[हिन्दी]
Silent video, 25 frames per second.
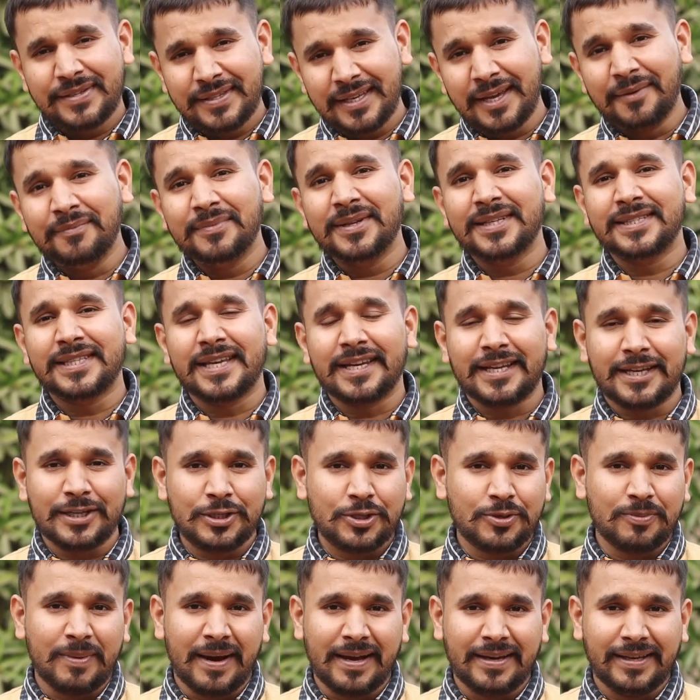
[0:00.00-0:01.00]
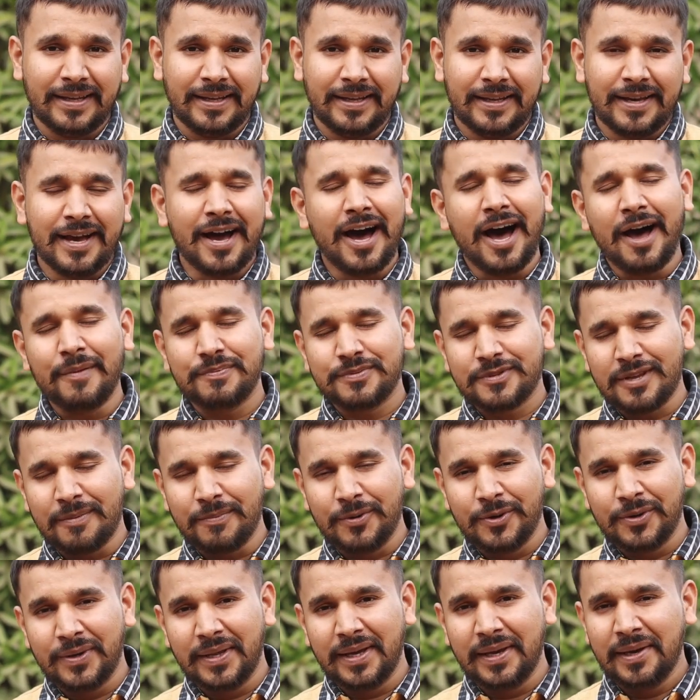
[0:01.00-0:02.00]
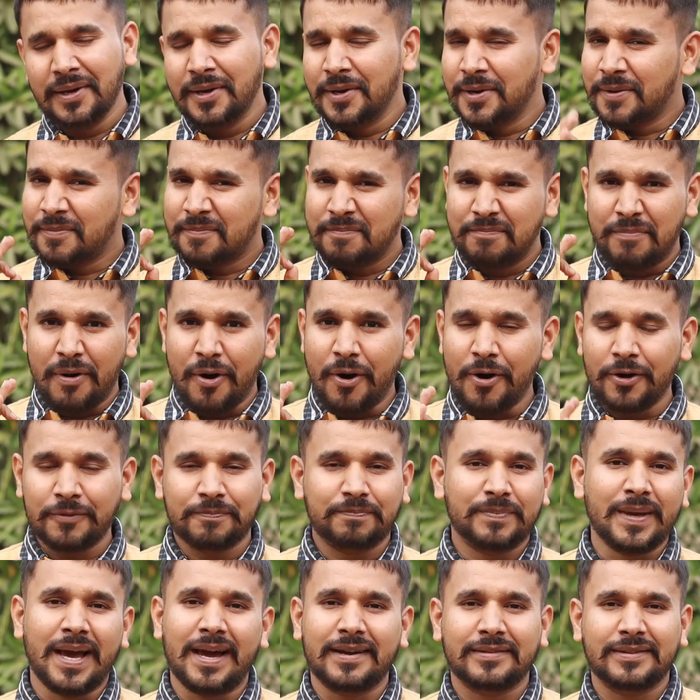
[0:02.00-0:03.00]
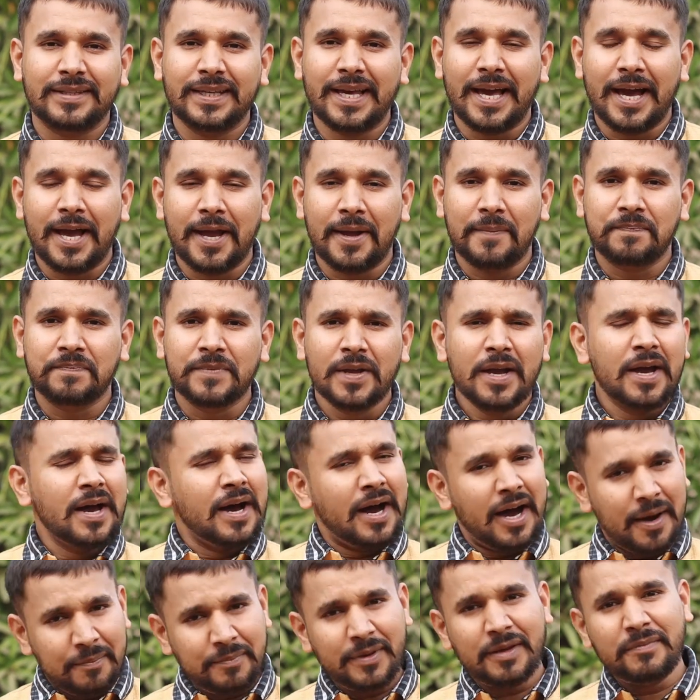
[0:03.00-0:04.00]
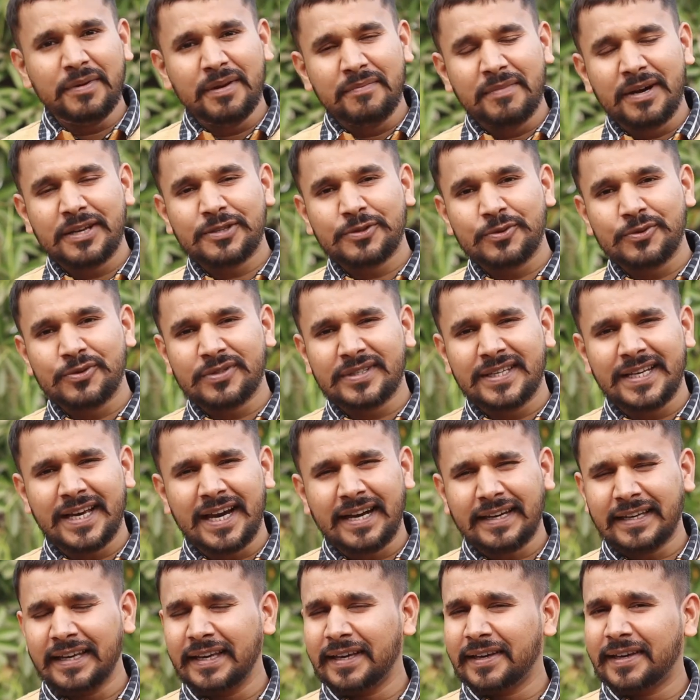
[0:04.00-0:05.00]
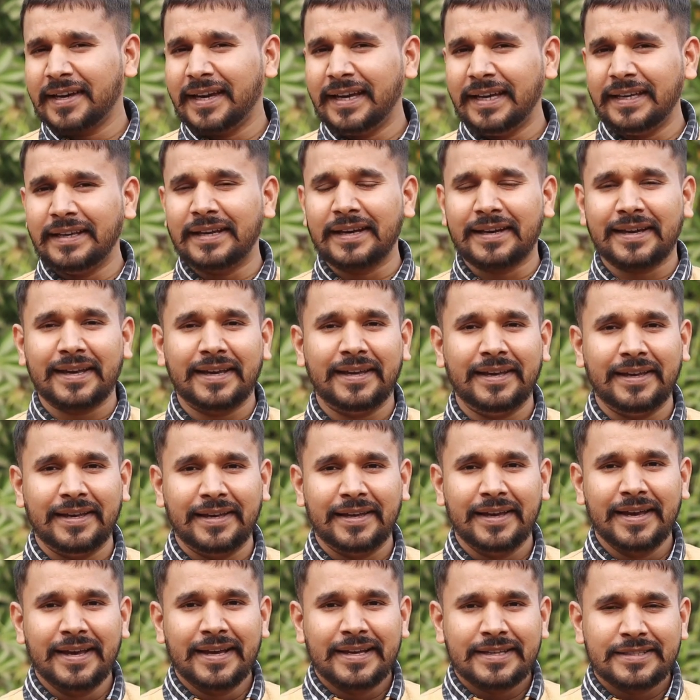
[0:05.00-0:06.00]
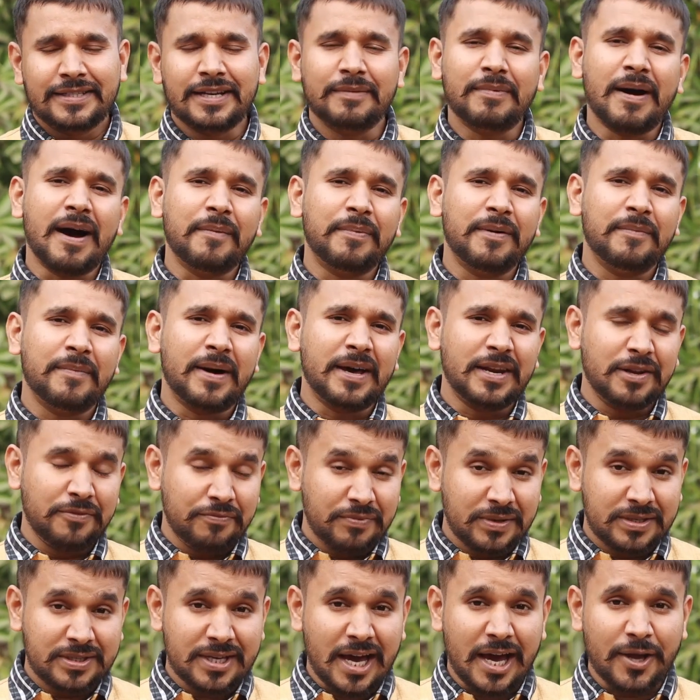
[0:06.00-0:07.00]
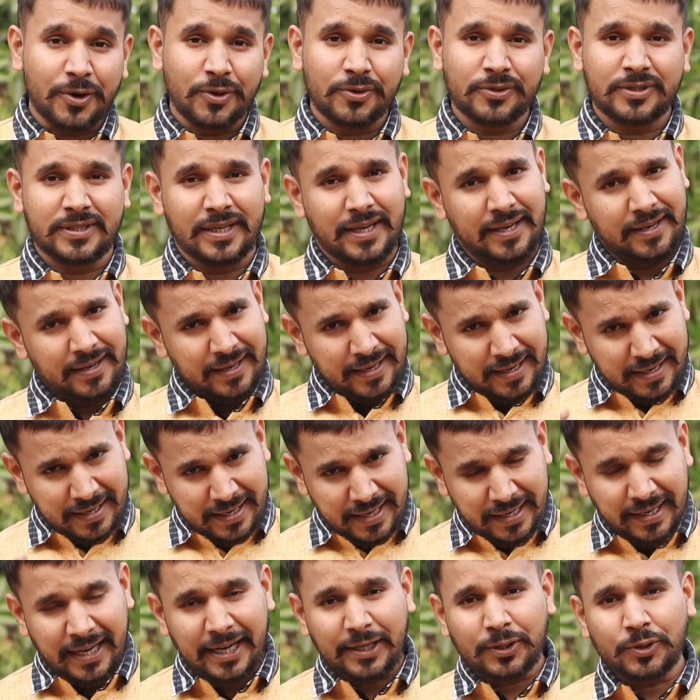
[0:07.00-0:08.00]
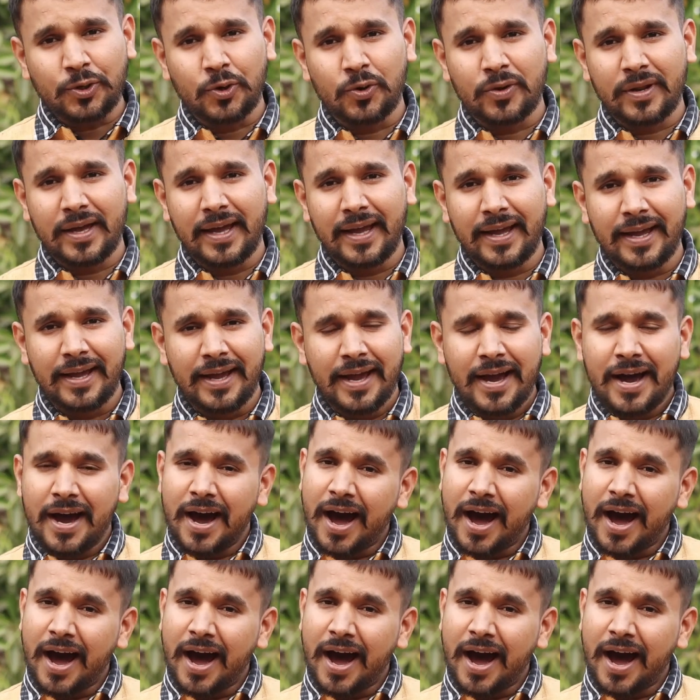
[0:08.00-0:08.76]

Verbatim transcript: सीएमडी सर की जुबानी आप सबों ने बहुत प्यार दिया है हमने भी महसूस किया कि कहीं ना कहीं जब आप हमारे विचारों से कनेक्ट हो रहे